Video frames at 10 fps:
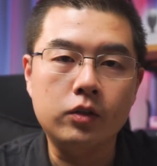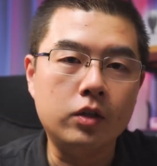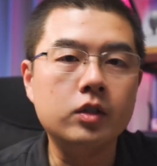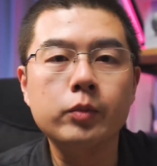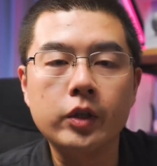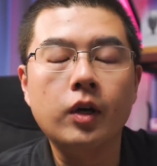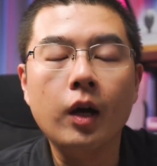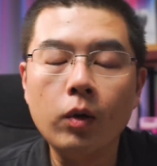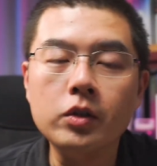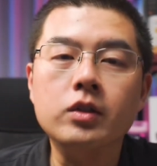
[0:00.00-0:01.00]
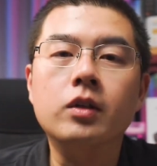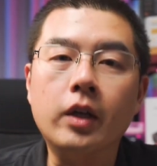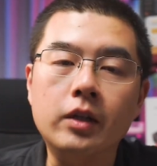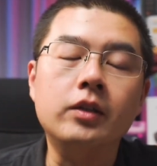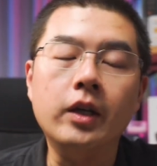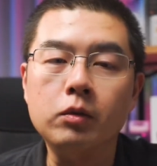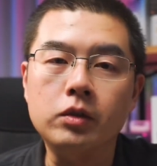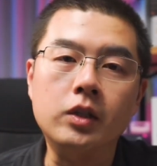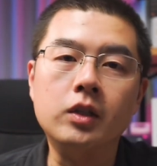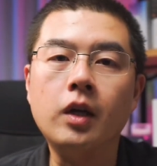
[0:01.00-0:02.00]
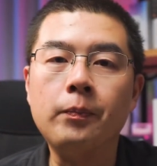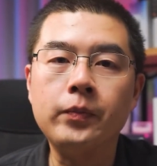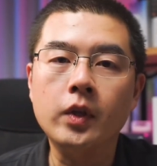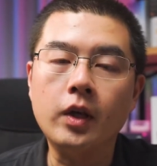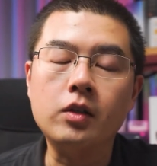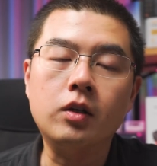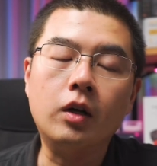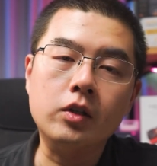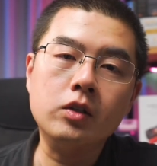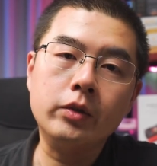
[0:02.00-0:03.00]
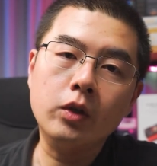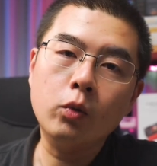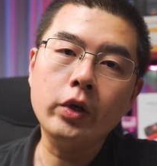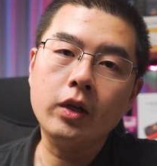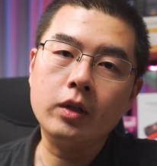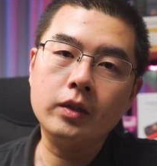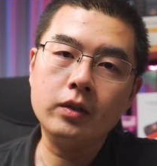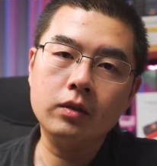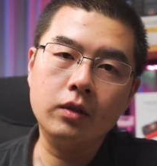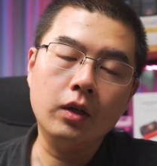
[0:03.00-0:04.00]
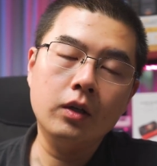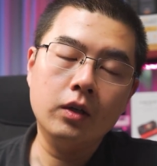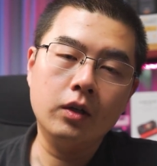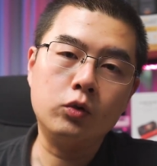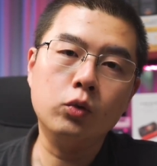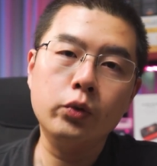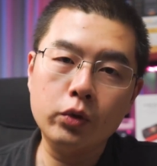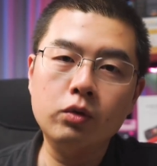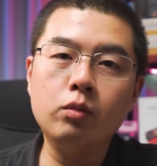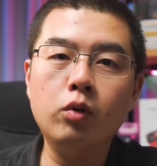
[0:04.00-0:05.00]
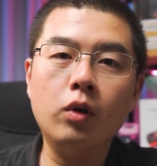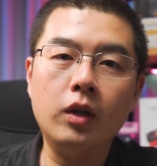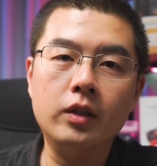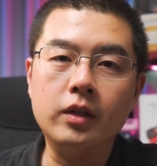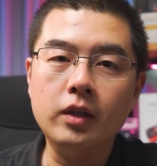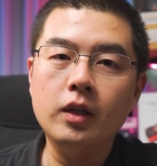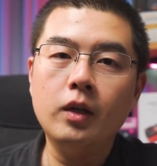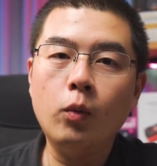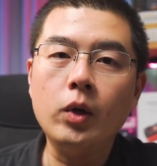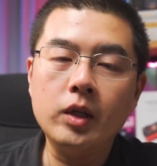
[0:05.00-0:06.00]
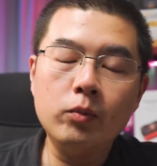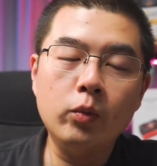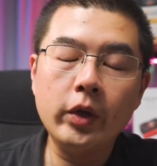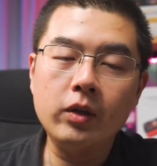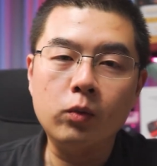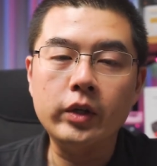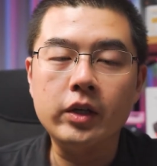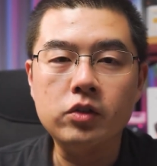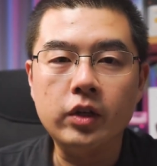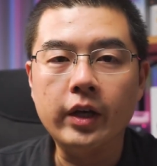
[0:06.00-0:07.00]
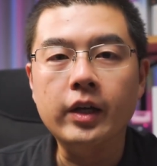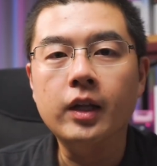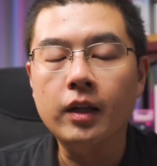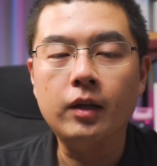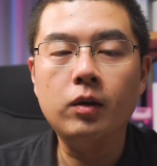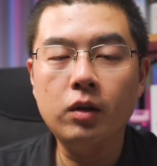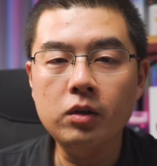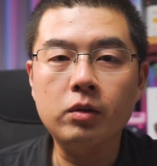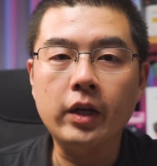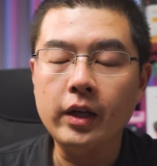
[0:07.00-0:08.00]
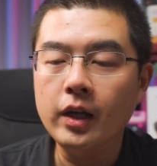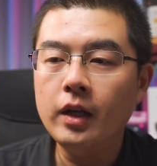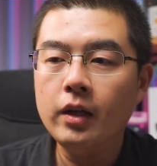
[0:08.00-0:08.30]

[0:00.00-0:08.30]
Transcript: 在视频的暗光性能肯定也有提升了，但是而且视频的规格这一次呢，终于突破了那个万年不变的 5.7K， 来到了 6K，